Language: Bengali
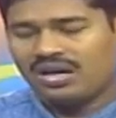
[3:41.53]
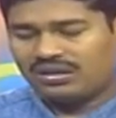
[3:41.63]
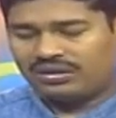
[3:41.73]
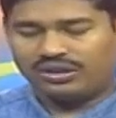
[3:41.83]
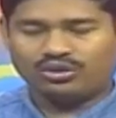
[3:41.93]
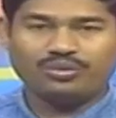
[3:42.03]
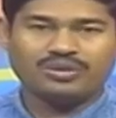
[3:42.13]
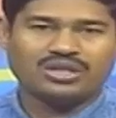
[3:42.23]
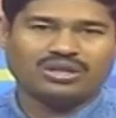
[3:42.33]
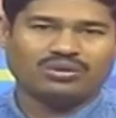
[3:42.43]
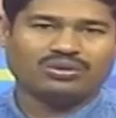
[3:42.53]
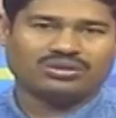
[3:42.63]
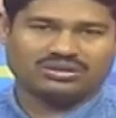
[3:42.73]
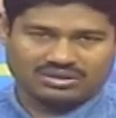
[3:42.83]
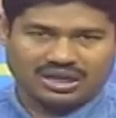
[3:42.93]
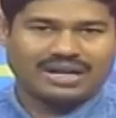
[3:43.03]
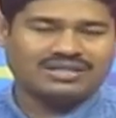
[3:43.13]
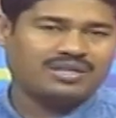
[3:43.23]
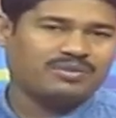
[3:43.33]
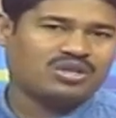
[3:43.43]
তৃতীয় বিষয় হলো থার্ড
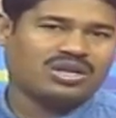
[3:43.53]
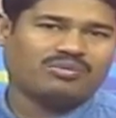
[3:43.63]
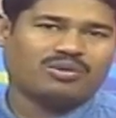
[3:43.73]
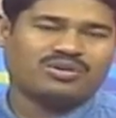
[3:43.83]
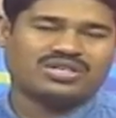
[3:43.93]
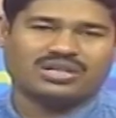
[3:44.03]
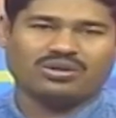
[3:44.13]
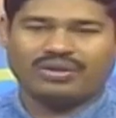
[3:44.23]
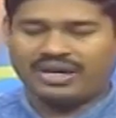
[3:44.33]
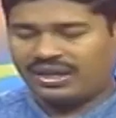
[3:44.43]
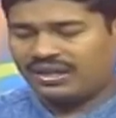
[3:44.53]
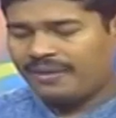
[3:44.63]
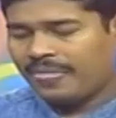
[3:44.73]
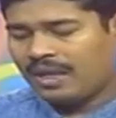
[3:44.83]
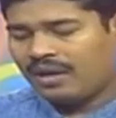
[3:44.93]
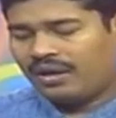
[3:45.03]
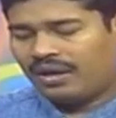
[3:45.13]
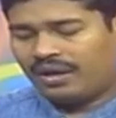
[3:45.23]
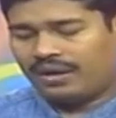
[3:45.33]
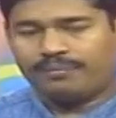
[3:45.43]
যে বিষয়টা বলবো সেটা হলো এই
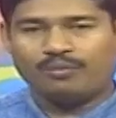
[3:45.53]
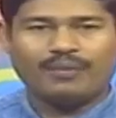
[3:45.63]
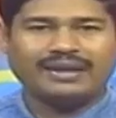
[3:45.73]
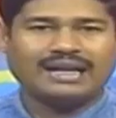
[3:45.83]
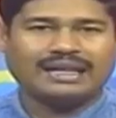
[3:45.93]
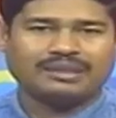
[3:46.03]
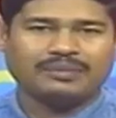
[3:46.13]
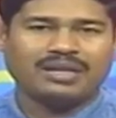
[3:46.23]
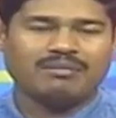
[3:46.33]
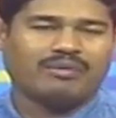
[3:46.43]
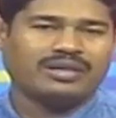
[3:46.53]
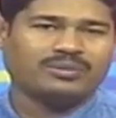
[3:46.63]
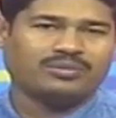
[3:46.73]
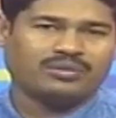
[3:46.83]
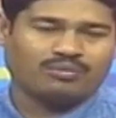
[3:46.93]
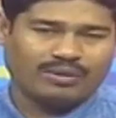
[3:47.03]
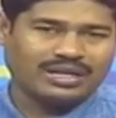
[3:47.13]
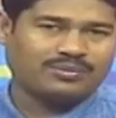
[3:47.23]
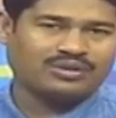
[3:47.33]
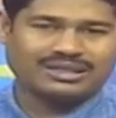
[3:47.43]
মোবাইল হাতে পেলে
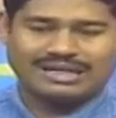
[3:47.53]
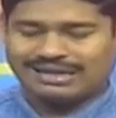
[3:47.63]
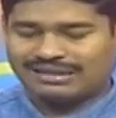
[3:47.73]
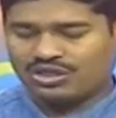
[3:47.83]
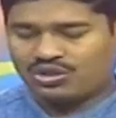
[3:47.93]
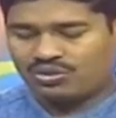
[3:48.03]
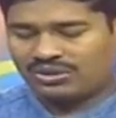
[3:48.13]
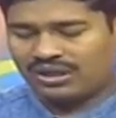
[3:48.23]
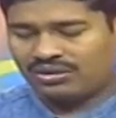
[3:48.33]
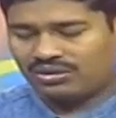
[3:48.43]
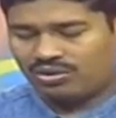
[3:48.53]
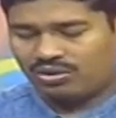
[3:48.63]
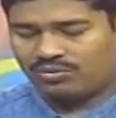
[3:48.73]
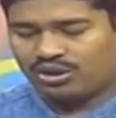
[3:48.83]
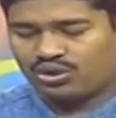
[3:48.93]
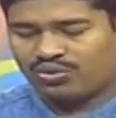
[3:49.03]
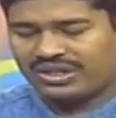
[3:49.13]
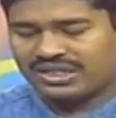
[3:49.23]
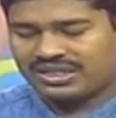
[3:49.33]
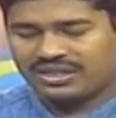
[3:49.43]
মোবাইলের প্রতি একটা আকৃষ্টতা ওর মধ্যে চলে
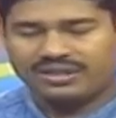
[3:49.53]
এসেছে